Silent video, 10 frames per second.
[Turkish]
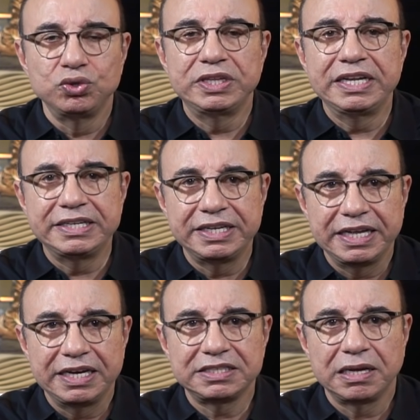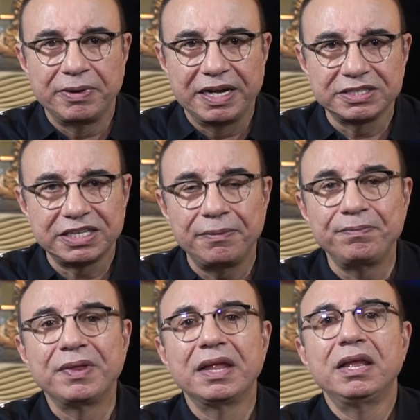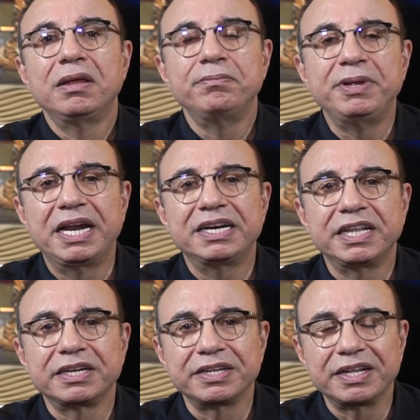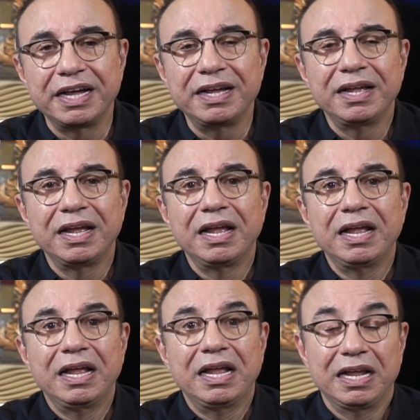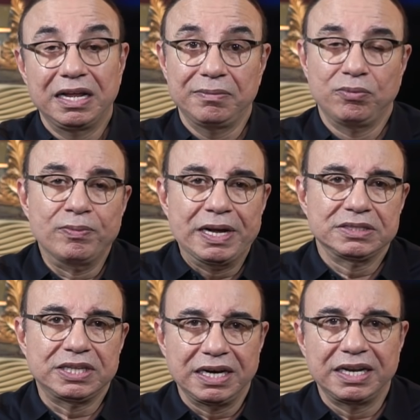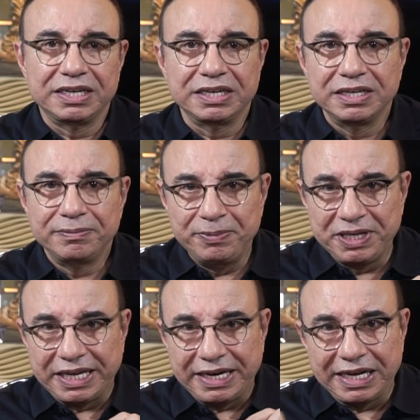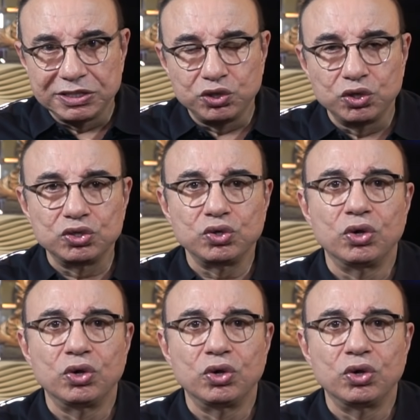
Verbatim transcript: Günde iki kere sabah akşam birer dakika e, bu mantraları bir kere yazıyoruz.